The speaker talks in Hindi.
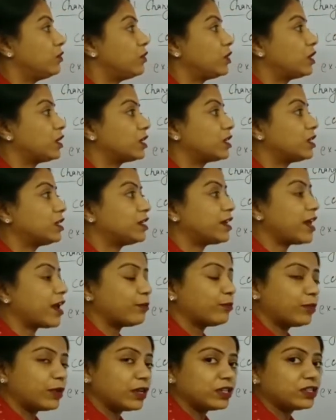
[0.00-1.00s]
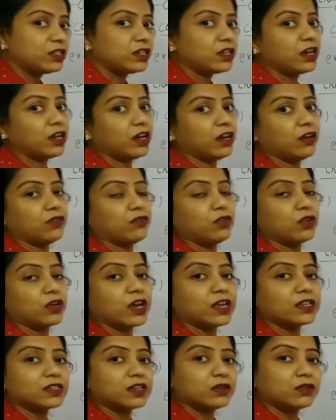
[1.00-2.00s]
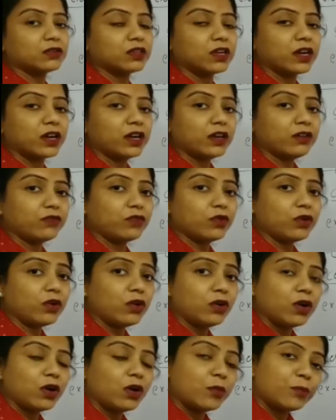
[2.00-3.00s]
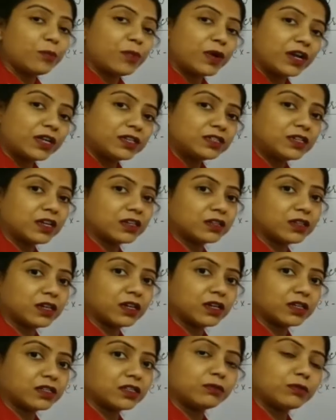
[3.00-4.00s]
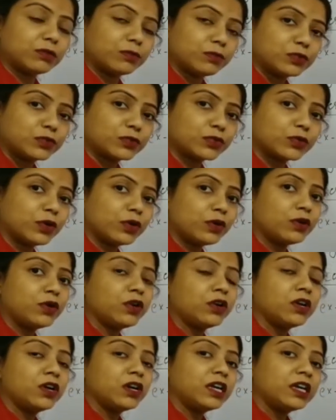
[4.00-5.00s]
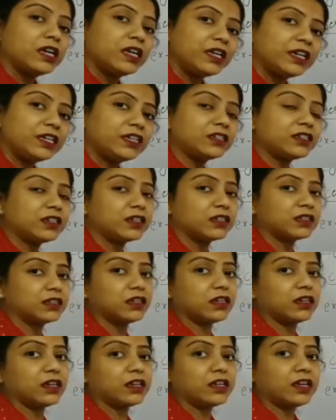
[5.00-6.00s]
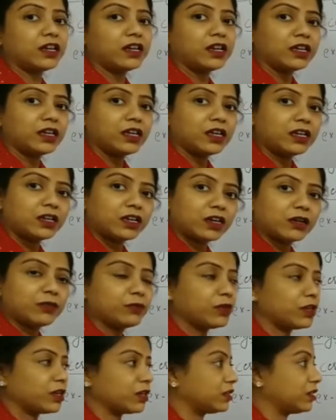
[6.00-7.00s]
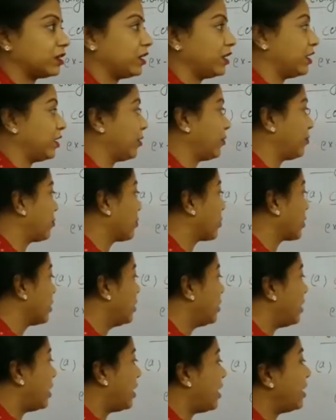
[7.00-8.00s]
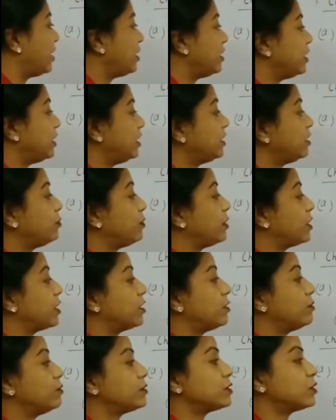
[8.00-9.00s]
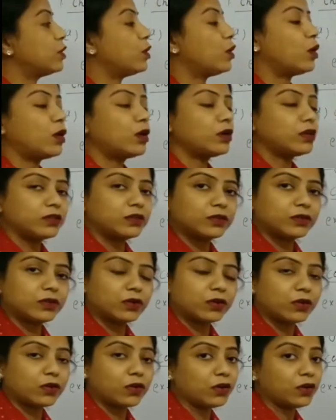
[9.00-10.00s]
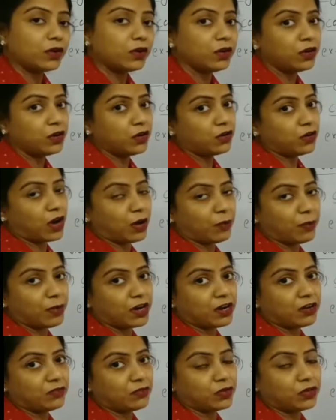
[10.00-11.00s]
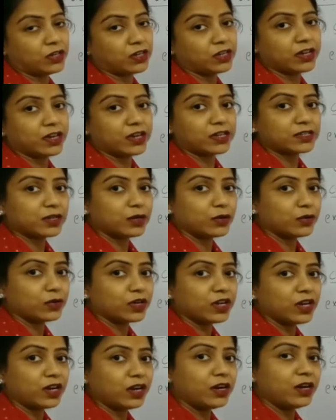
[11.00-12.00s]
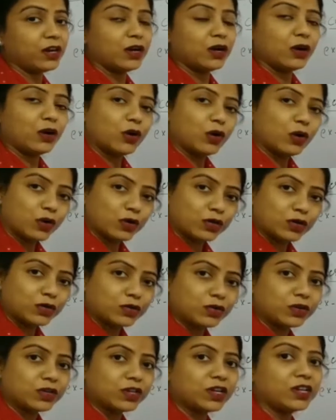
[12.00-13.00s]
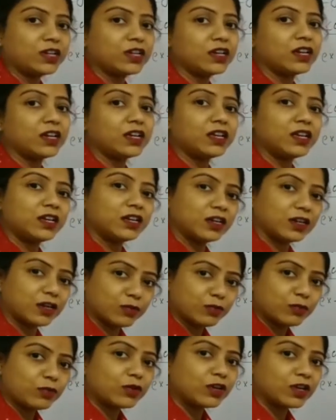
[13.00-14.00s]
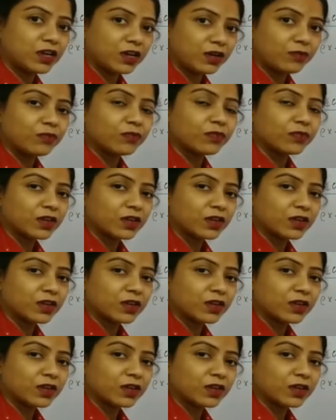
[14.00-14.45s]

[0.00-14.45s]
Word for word: वाटर का टेम्परेचर है वो कैसा होता है वो बढ़ जाता है जब हम उसको हीट करते हैं यानी कि गर्म करते हैं एंड इट बिकम्स हॉट और हमारा वाटर कैसा हो गया हॉट हो गया यानी कि गर्म हो गया